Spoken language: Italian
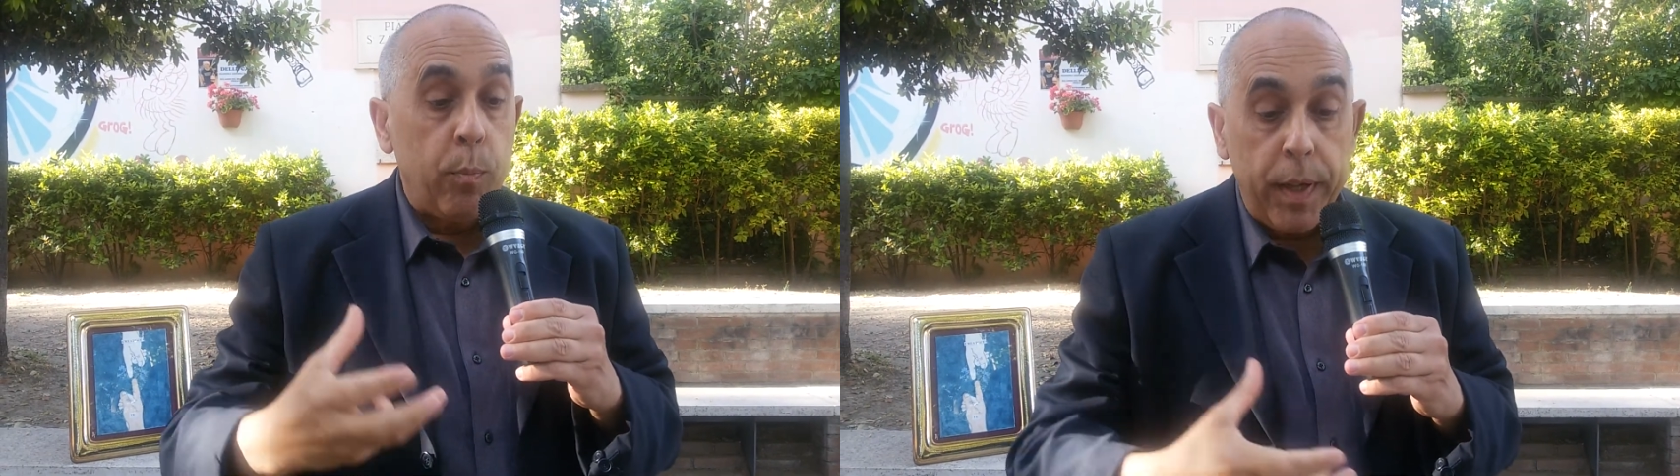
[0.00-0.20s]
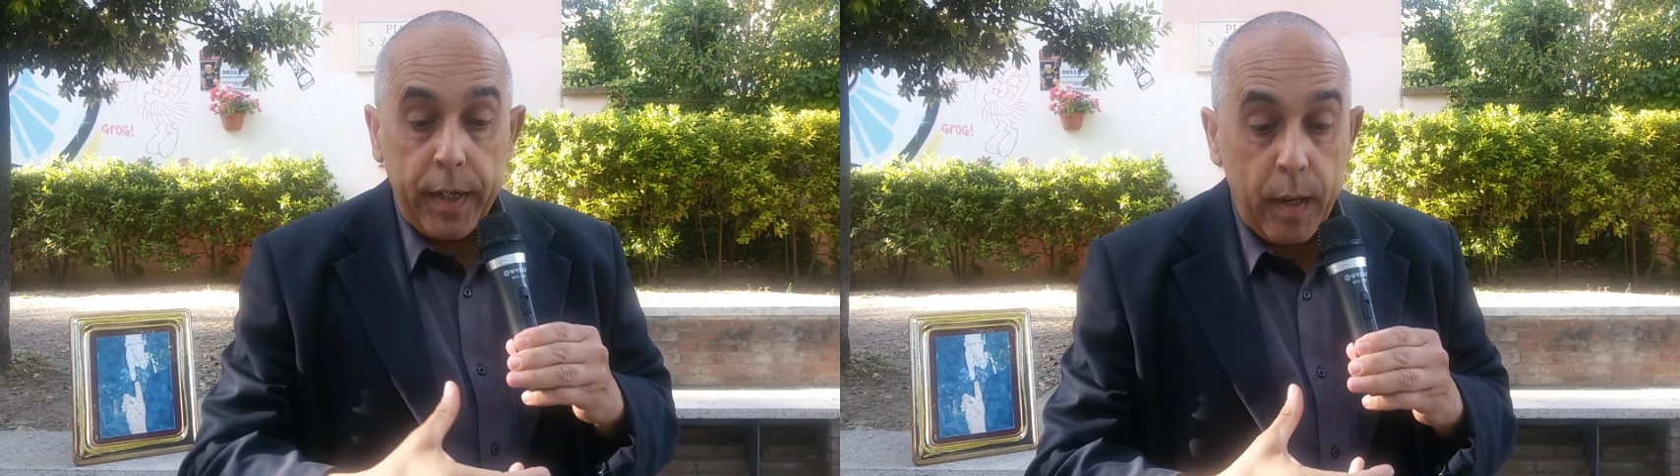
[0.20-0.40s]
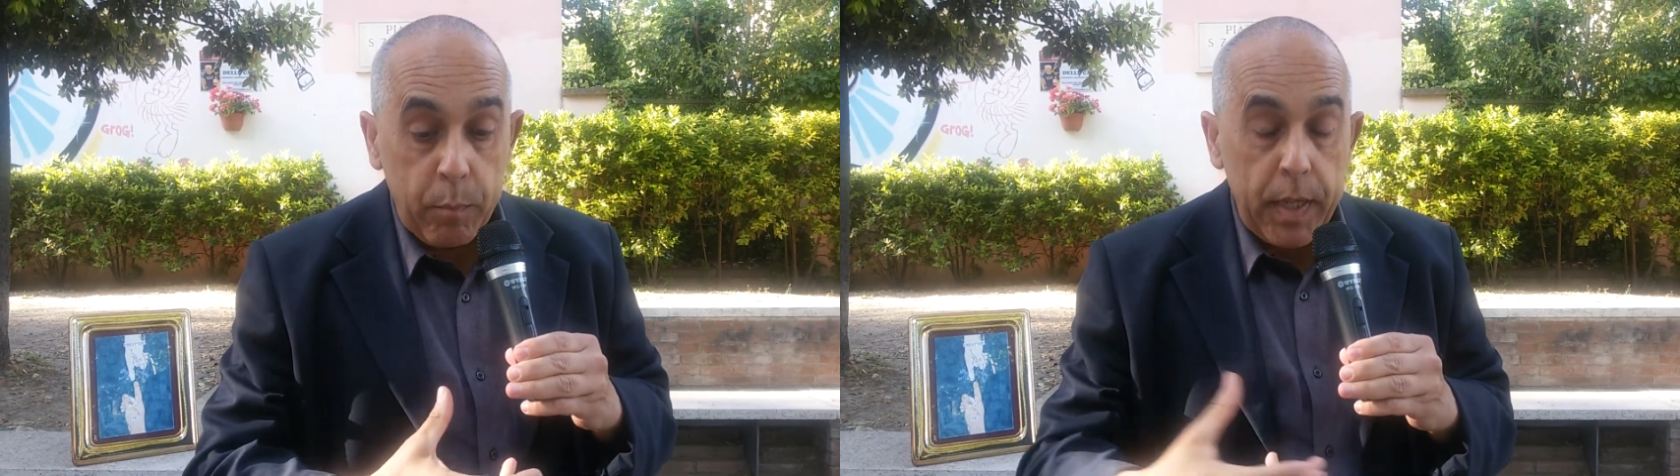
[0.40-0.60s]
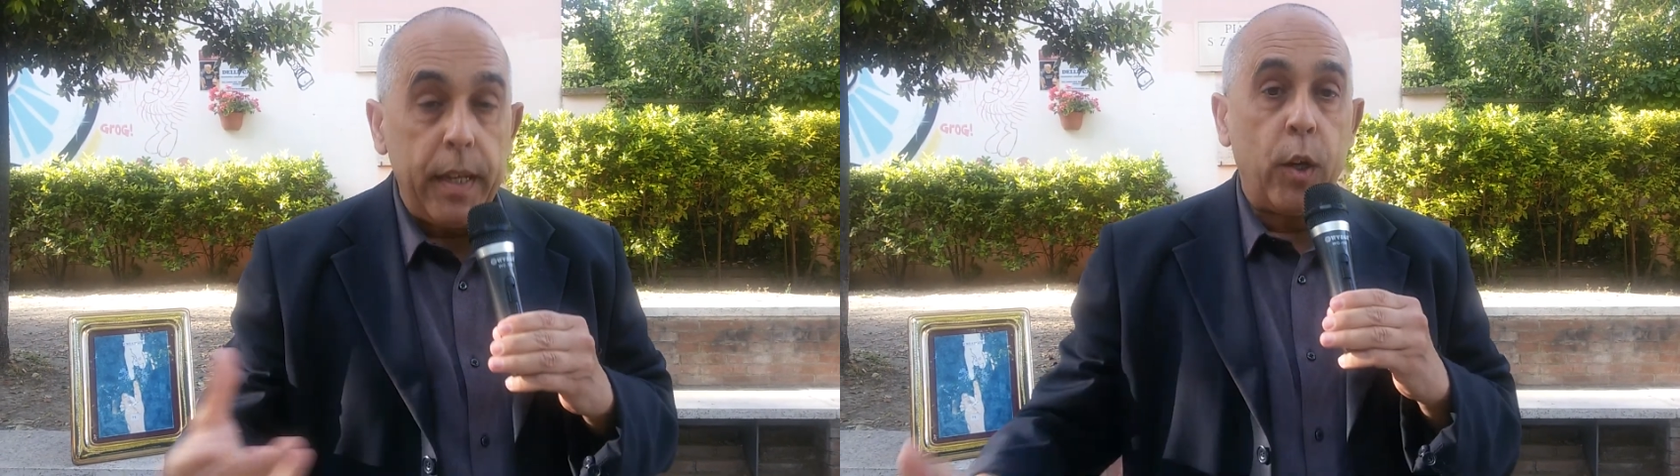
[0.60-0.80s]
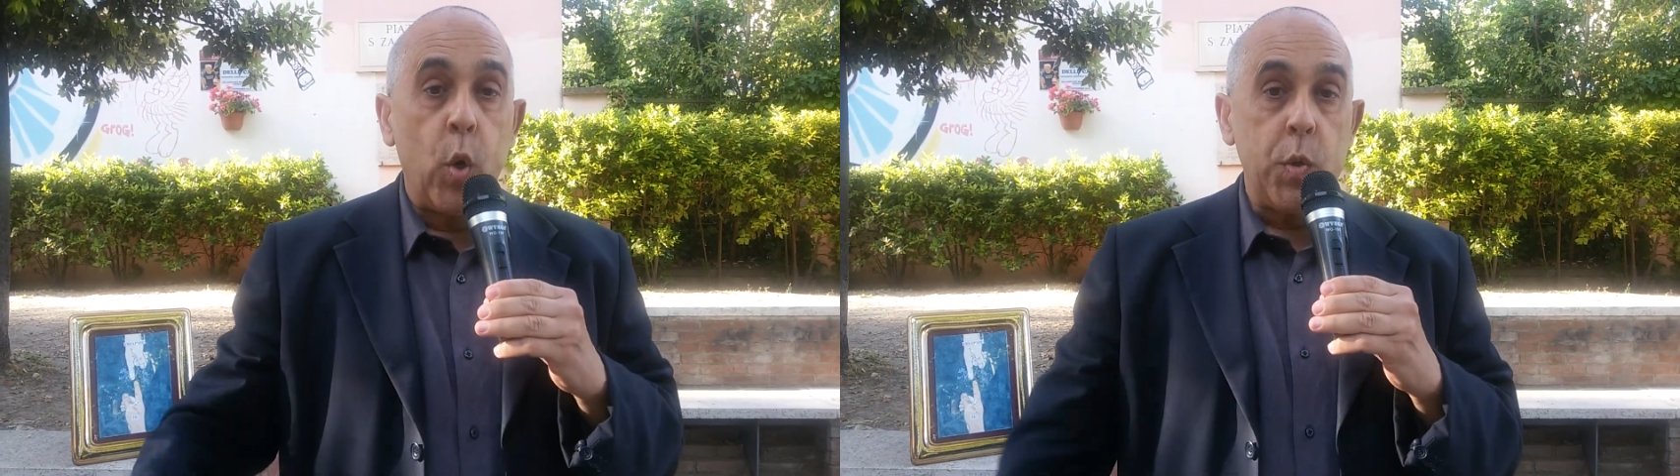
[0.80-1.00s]
per le
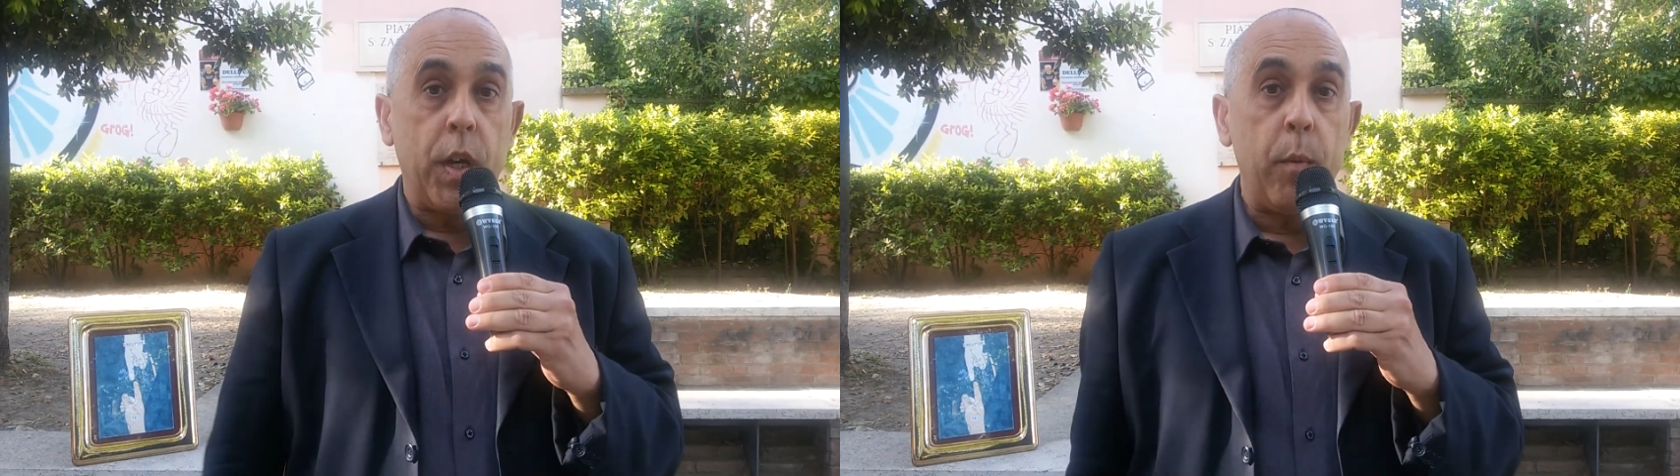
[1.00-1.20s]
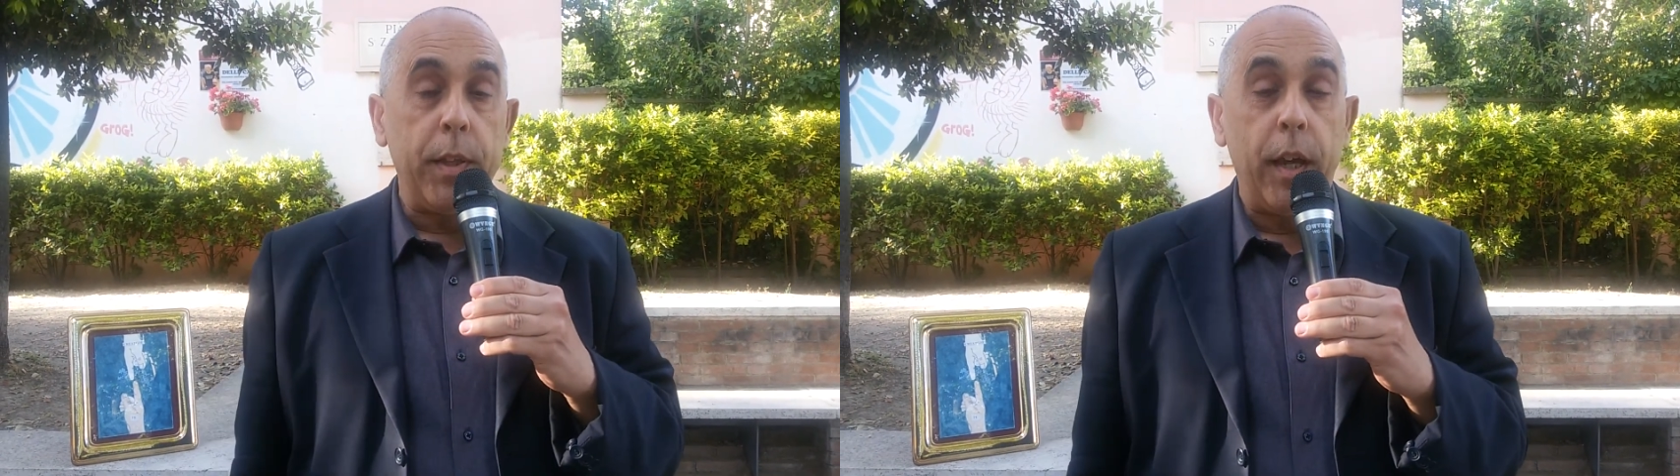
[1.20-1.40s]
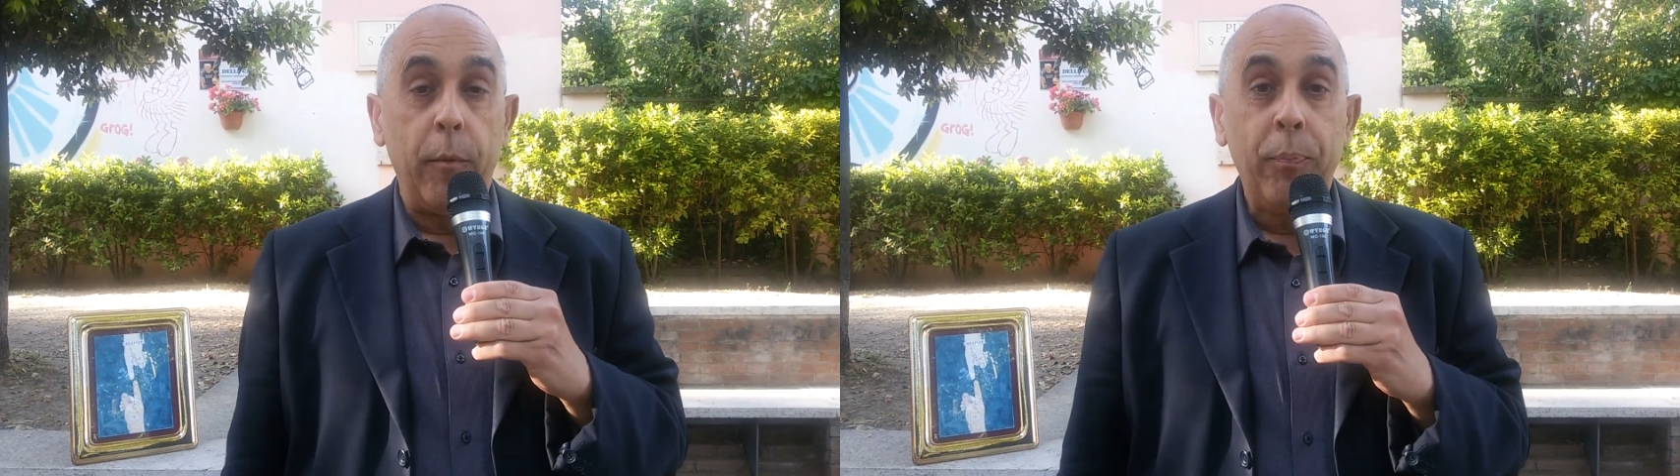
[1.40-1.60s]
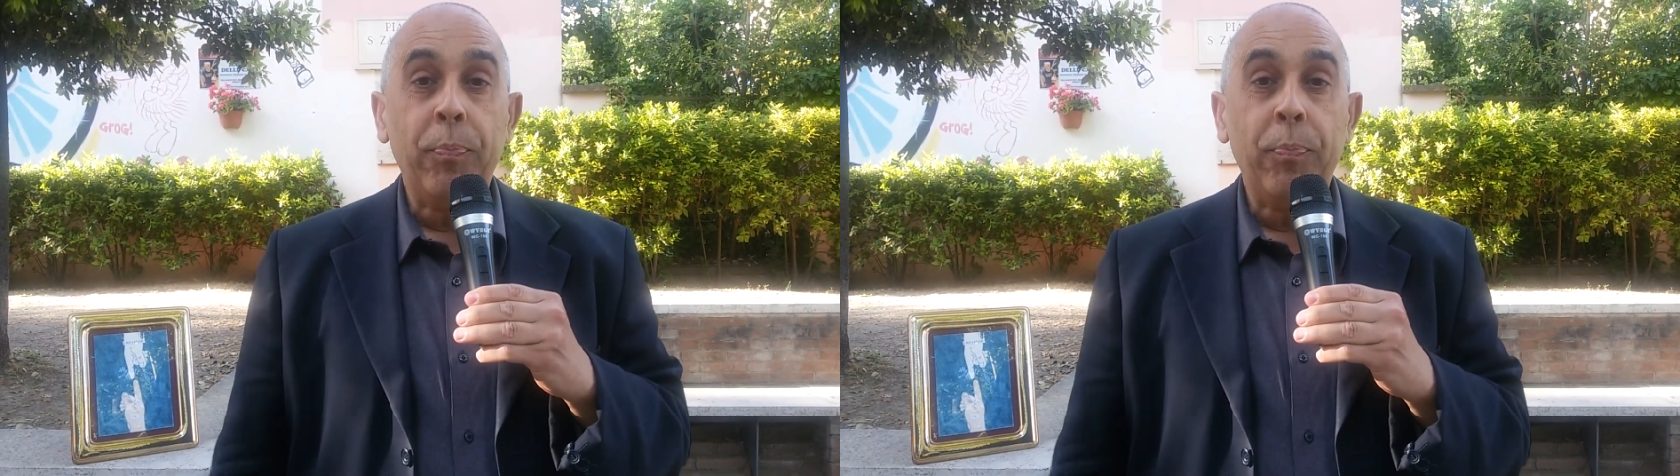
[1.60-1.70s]
mille cose che mi dà.